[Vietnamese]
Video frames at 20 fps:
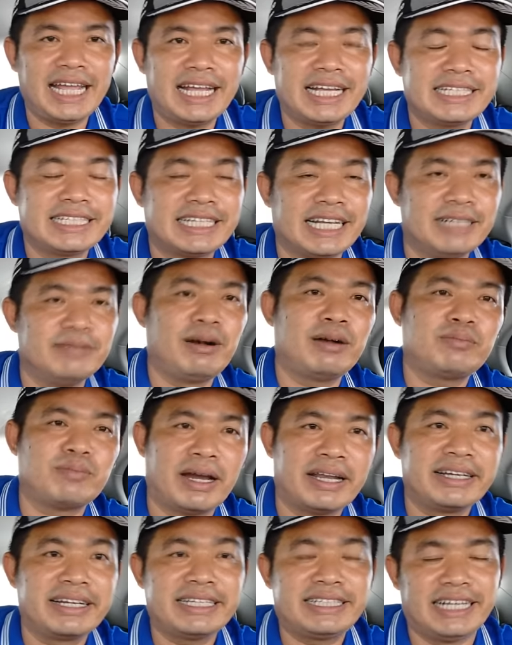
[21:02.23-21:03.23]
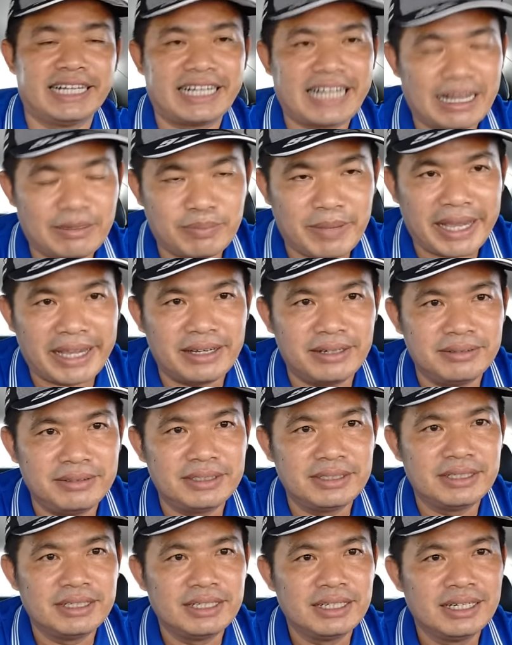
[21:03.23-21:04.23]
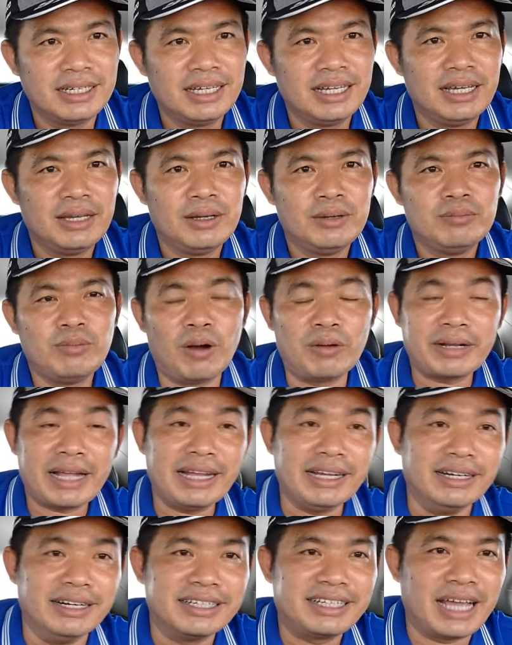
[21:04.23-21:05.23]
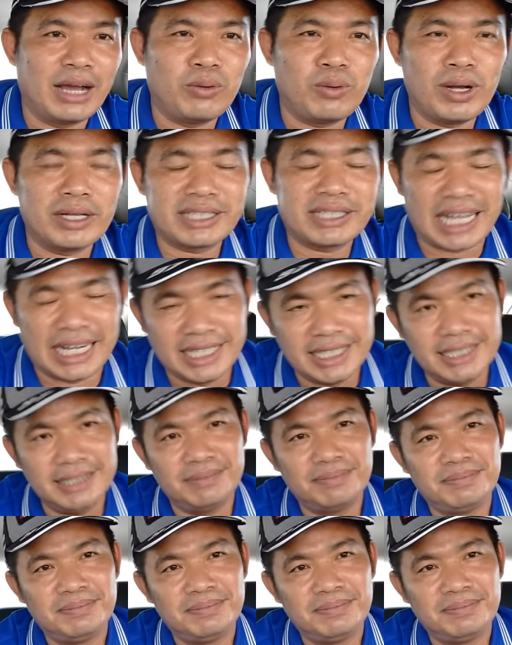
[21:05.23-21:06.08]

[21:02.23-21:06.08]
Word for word: cái sự bất bình Cái sự khác biệt không Một cái người chơi quân tử